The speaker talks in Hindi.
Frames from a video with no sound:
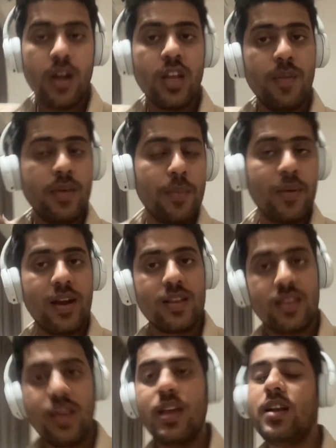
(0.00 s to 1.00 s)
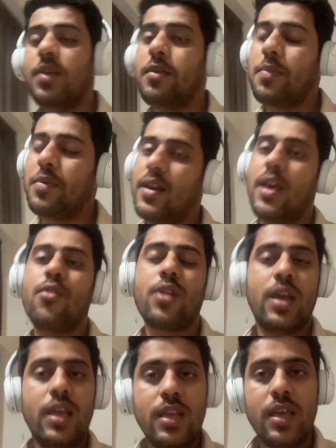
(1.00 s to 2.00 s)
टीम के प्लेयर थे टीम के हैं और
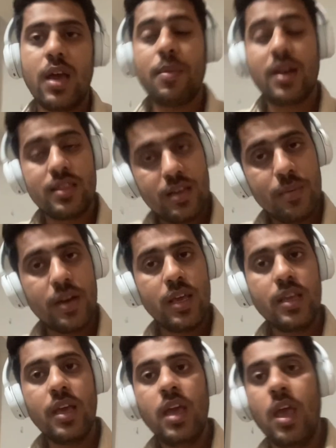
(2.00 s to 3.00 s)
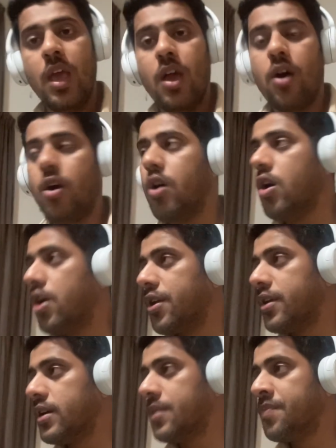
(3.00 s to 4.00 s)
रहेंगे हमारे दिल में रहेंगे
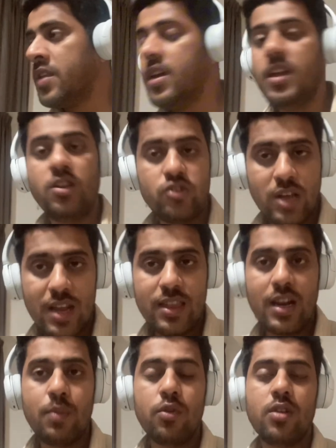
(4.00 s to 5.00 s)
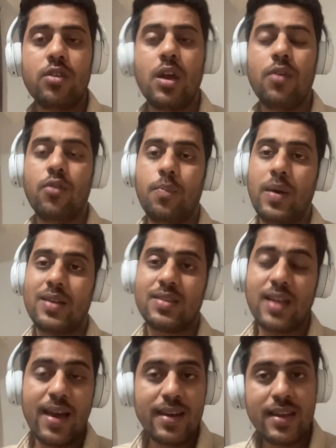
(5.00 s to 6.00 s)
और इन uh, ताला हम उन्हें जो है वो
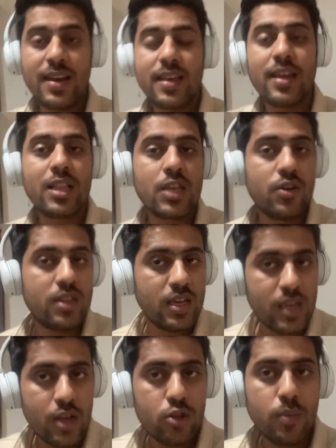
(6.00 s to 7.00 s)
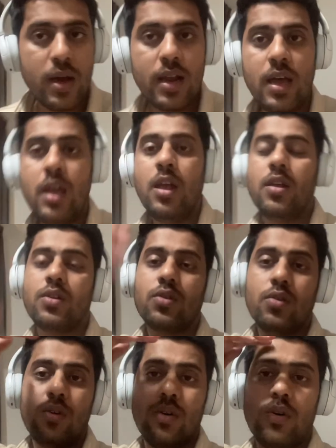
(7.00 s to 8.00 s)
पाकिस्तान के लिए खेलते हुए देखेंगे दोबारा सो